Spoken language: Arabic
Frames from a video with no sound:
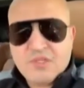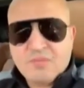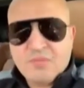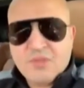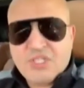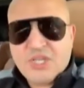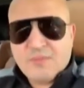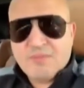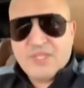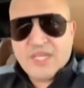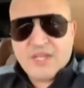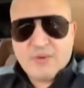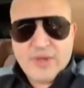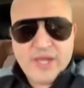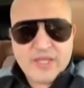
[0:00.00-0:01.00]

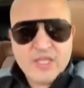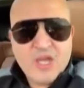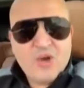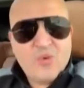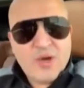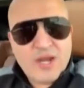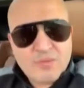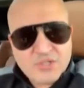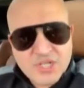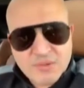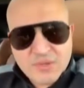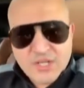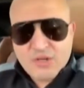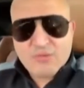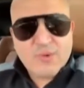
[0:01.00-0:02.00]
متشمتين واحد ولا باش
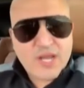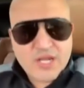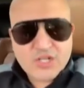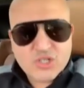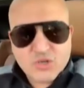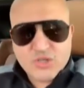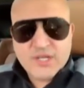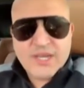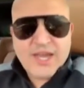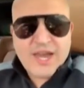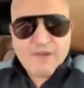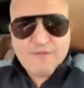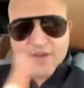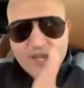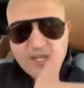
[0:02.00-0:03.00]
نلوم على شكون
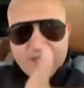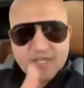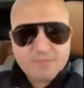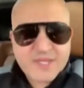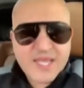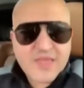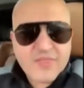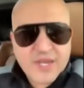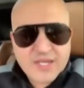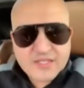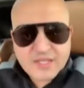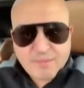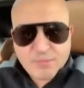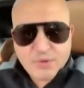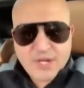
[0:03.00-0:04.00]
على الفنانين نتاعنا اللي
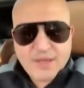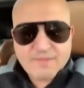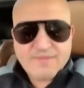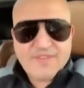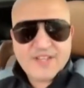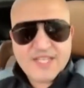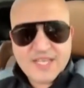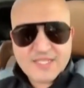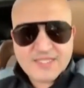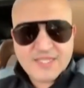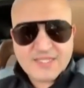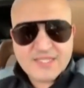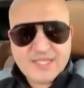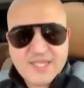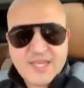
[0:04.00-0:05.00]
طبلوا على عبد الفتاح
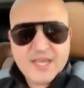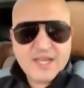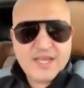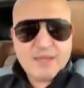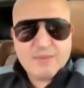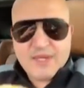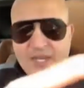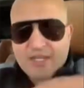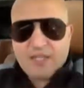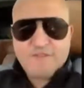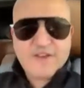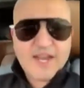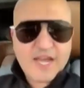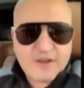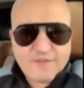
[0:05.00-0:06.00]
السيسي كيما
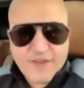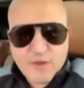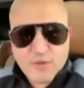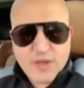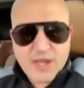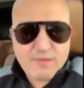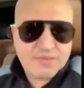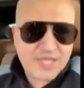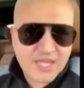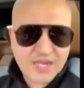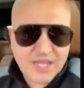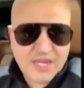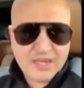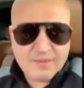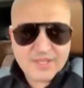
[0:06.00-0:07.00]
لطيفه العرفاوي
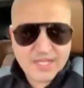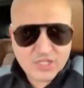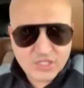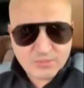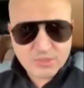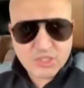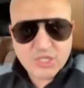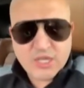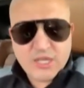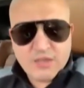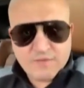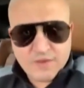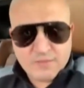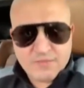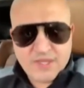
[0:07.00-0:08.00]
امثالها اللي ما تحشمش
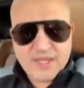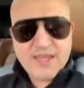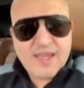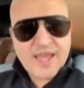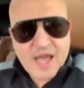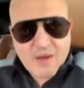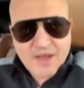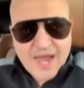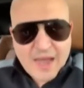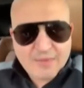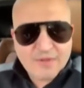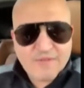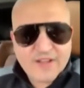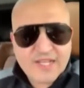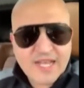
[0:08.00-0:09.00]
فهمني هاوك
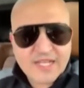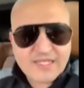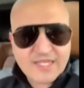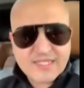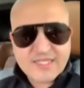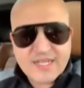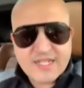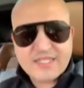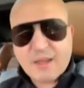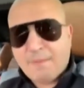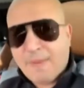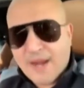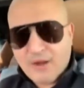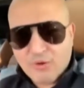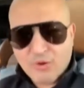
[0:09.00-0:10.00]
عبد الفتاح السيسي اللي
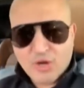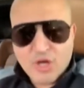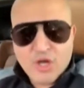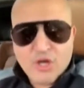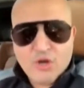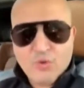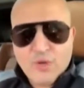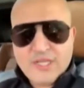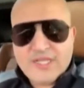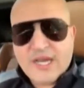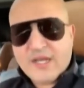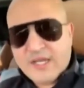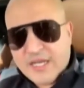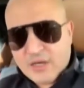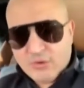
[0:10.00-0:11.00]
طبل له واللي
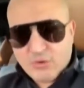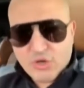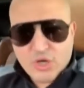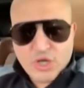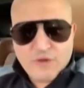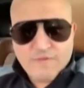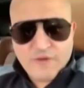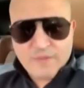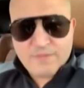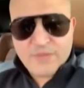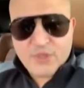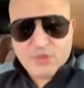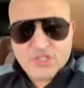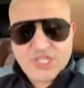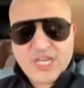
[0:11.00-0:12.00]
تغني له
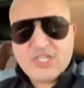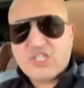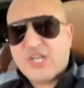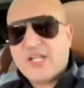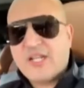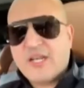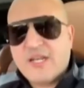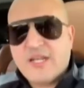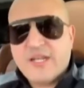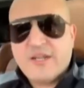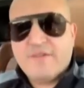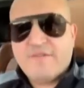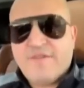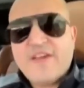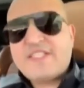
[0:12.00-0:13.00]
فهمني والجيش
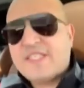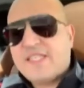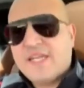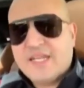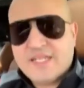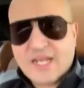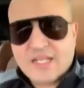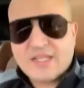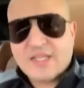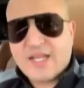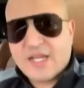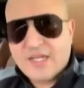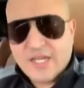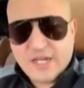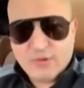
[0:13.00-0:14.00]
الفاسد اللي
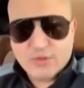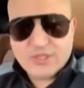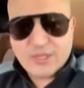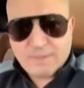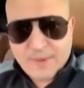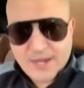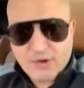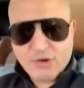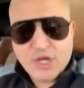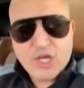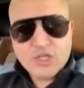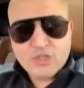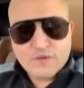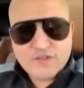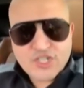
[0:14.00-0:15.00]
تغني له وتطبل له
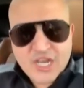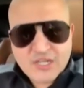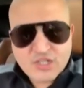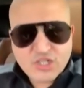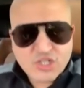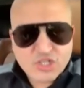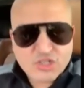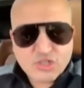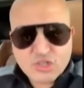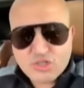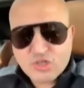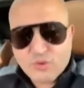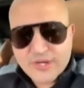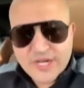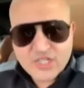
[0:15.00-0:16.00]
شوف
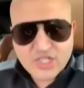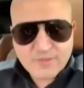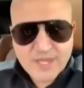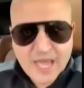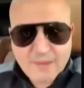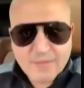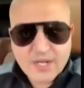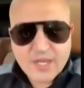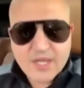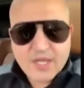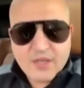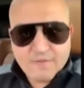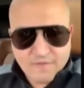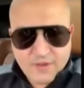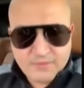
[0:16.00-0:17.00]
شنو ينجم يعمل
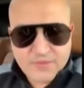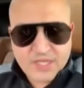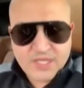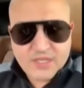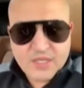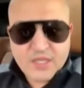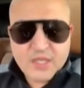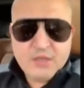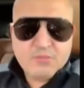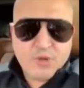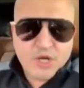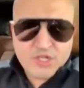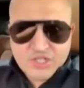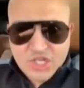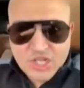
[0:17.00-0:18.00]
فهمت
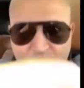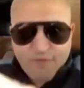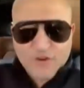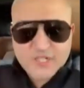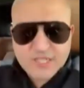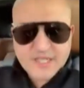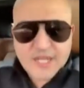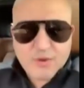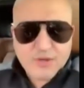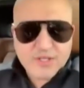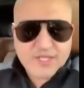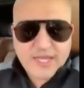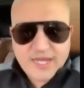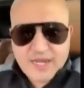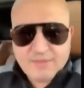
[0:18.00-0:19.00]
ما جات الفرصه تو
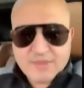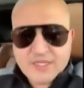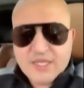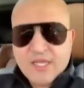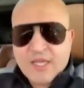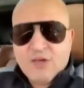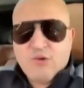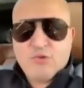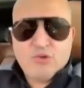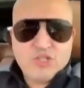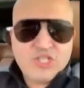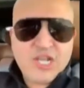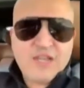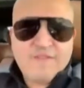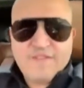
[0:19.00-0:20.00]
تكلمت
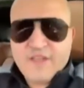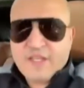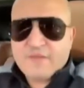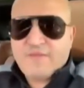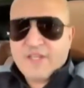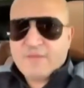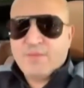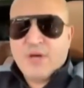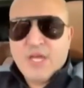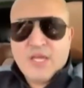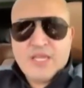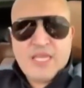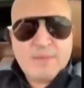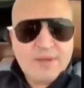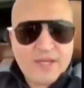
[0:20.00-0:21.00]
وكل شيء في فيسبوك
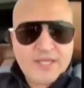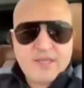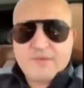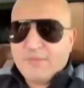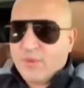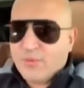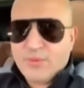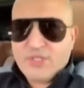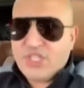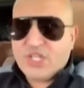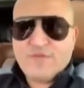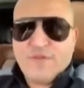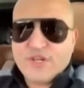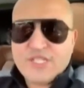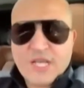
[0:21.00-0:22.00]
كيما ما
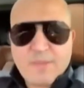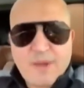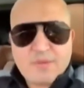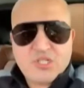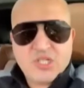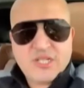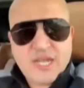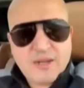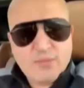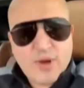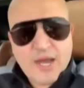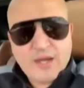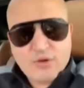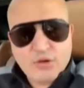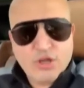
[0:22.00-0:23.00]
جاتش فرصه قبل باش
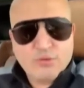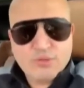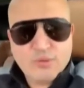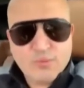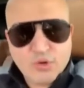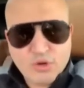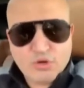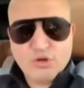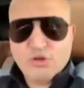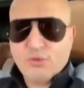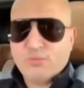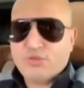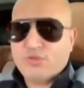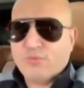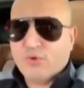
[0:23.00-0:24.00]
نتكلموا على الكلوب جمهور
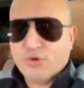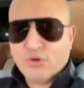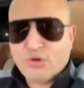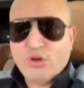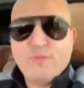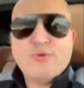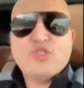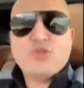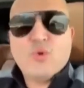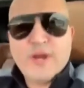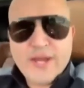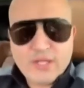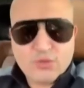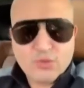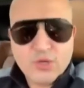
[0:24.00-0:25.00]
الكلوب جمهور الكلوب
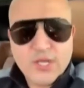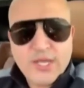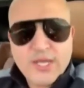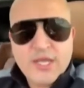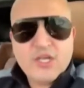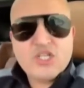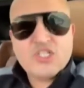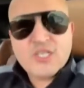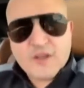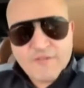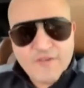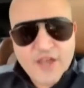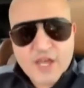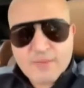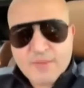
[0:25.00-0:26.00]
وجواراته اش صار
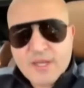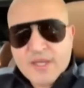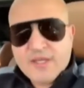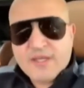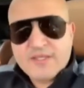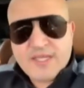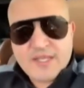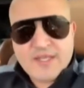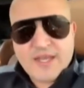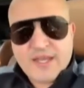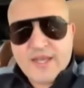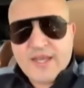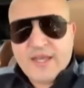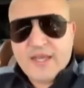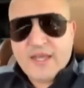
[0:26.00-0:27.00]
فيهم زاد
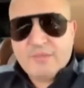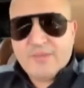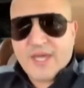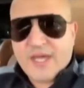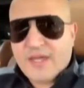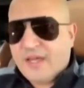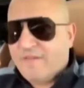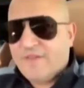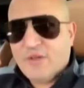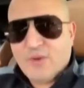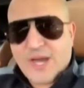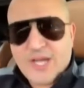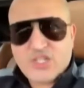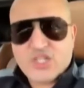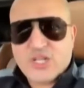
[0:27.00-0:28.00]
آه، مع
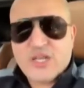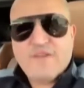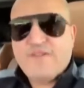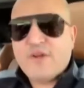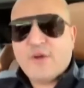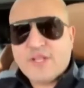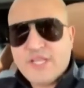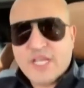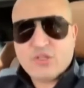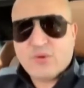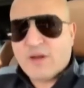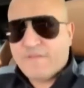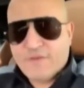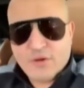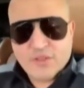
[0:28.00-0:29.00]
2010
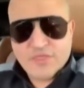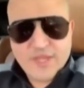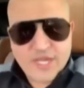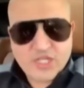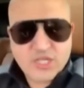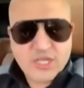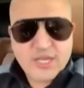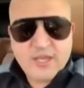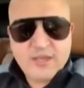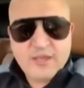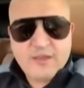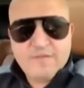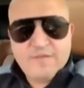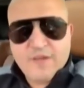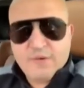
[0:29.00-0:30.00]
2011 ولا 2012
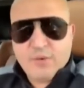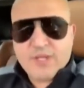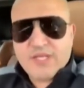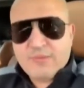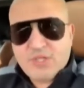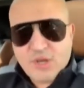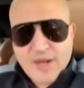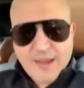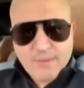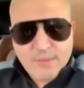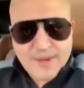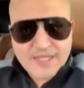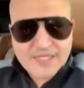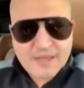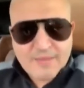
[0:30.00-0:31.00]
في وقت مشاو
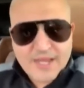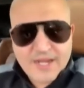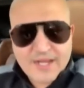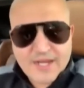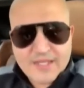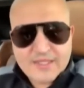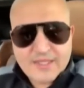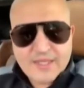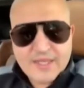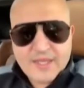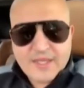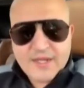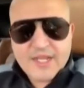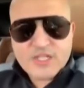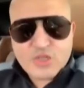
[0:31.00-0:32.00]
لعبوا مع الزمالك غادي
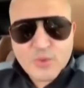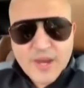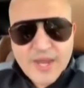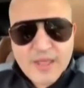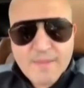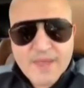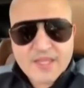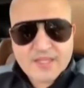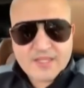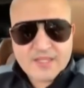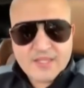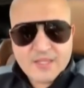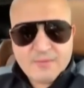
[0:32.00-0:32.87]
ناس شويه لمات ماتت